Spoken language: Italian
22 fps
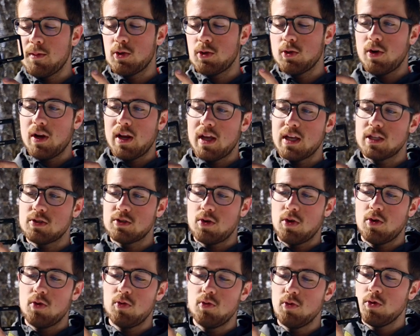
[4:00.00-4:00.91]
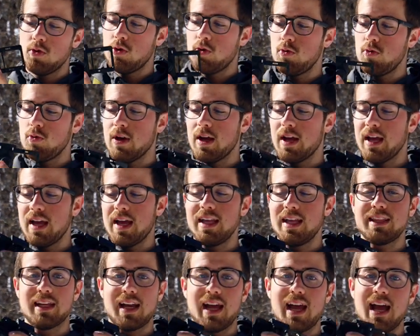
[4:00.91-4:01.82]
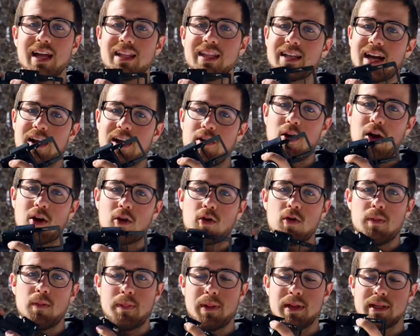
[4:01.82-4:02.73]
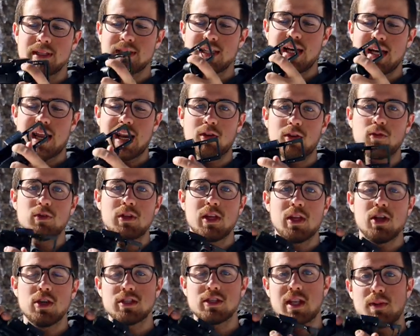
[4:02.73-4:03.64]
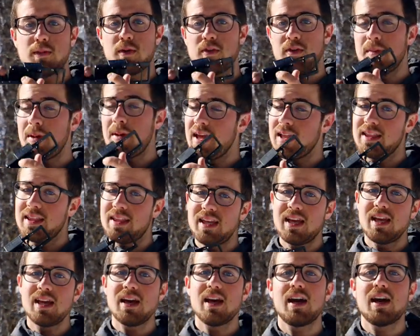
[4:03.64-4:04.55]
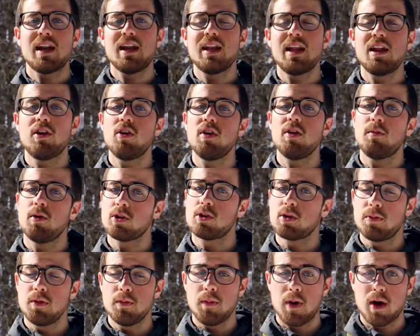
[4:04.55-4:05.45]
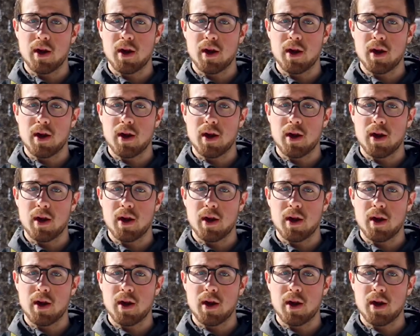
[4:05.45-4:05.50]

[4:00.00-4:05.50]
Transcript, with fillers: motori che sono 1, 2 e 3 andranno a compensare tutti i nostri movimenti rendendoli molto più